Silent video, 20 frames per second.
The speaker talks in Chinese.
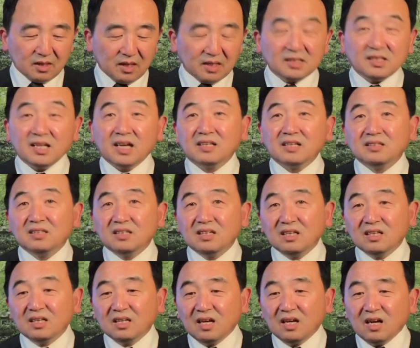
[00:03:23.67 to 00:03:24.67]
黑天鹅，
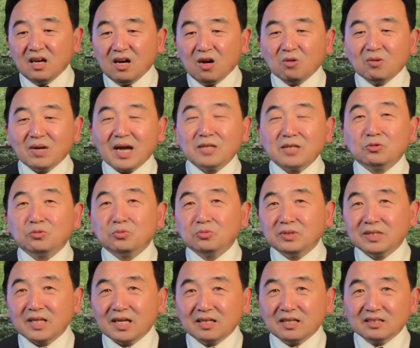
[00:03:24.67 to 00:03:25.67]
后来
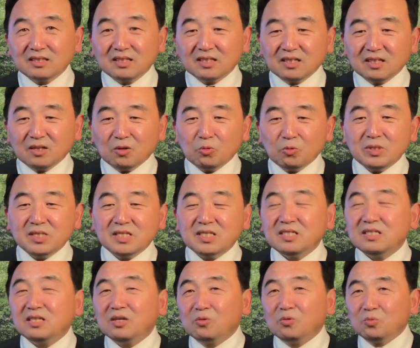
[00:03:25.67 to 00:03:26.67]
出现了这个灰
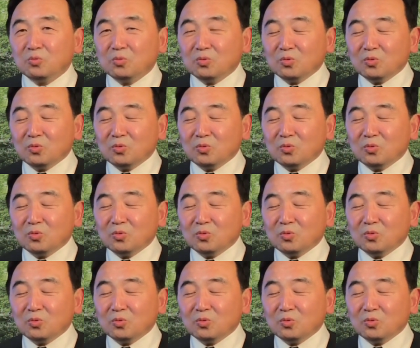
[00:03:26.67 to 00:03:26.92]
犀牛。